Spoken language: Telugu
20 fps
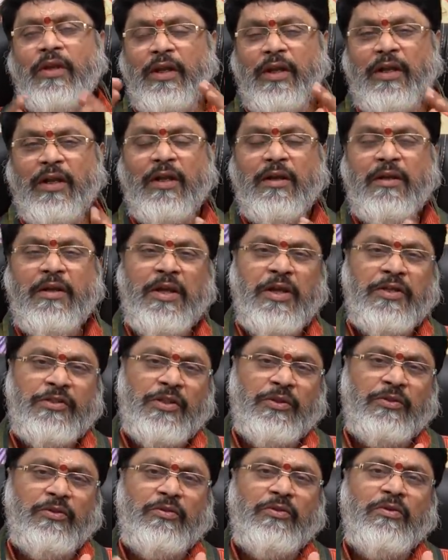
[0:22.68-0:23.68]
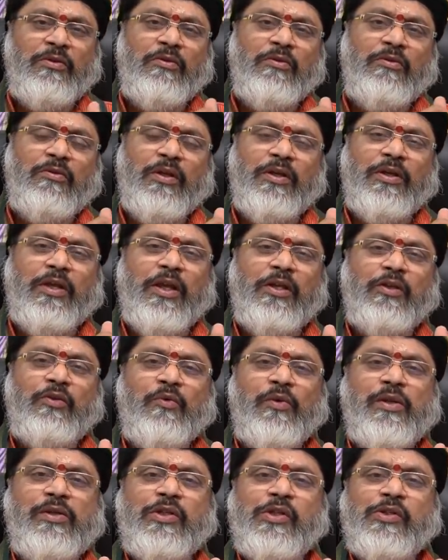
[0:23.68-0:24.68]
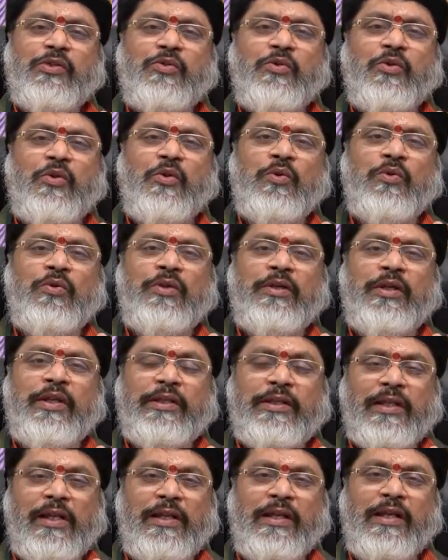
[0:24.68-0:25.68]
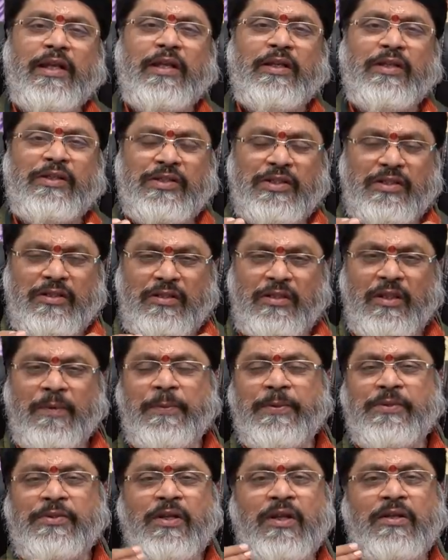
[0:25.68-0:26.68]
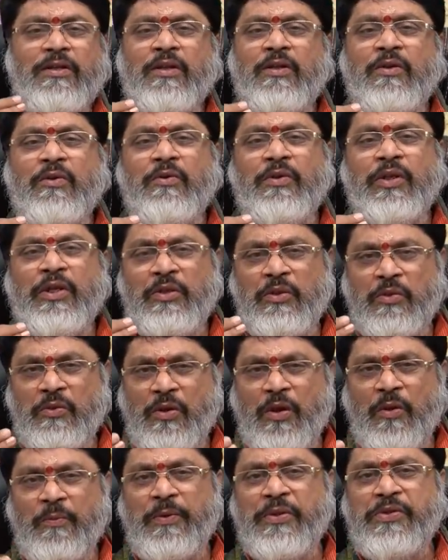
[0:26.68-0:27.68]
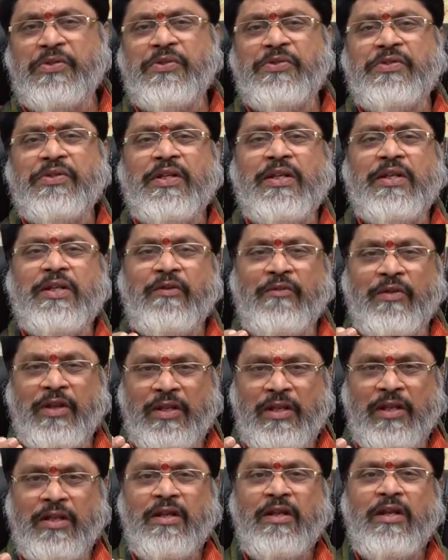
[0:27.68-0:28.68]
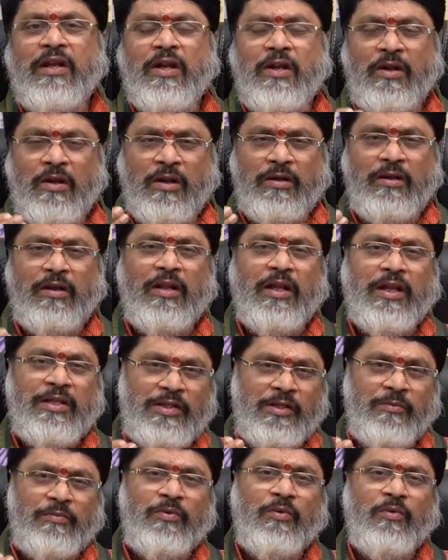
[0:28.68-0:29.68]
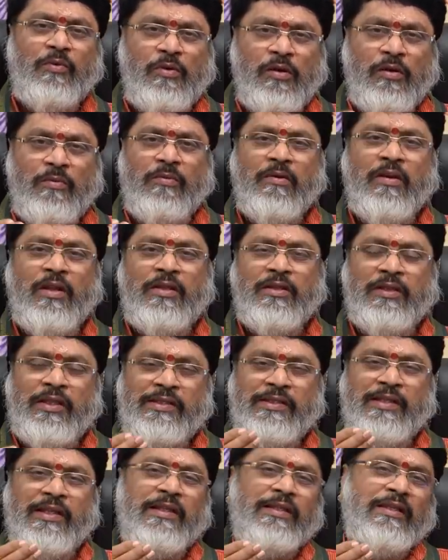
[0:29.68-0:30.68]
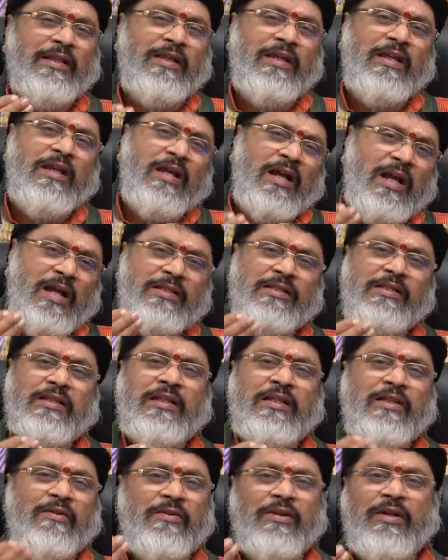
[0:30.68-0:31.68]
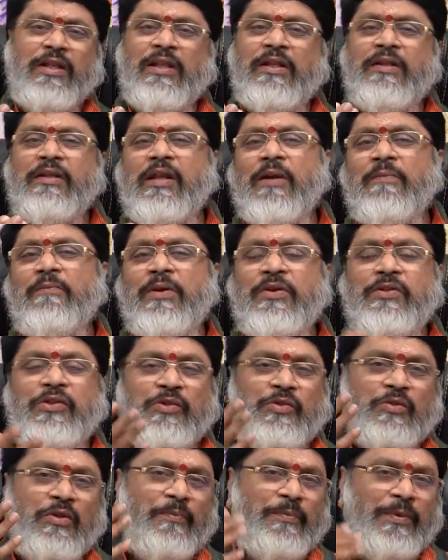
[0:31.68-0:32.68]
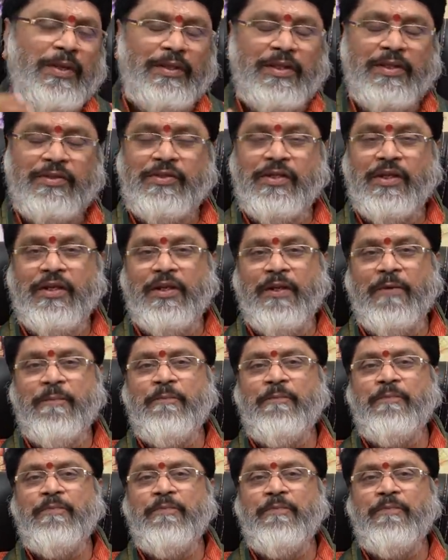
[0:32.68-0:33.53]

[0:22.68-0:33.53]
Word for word: ఇక్కడ చతుర్థంలో ఉన్న కేతు ఏం చేస్తున్నాడు అంటే తల్లిగారికి చిన్న పిసర్ అనారోగ్యం ఏదో ఆపరేషన్స్ అని ఎవరైనా డాక్టర్ కానీ చెప్తే ఒంట్లో వాళ్ళని తీసుకెళ్తే ఆ చిన్నది ఏమన్నా అది కంప్లీట్ చేసుకోవడం ప్రయత్నం చేయండి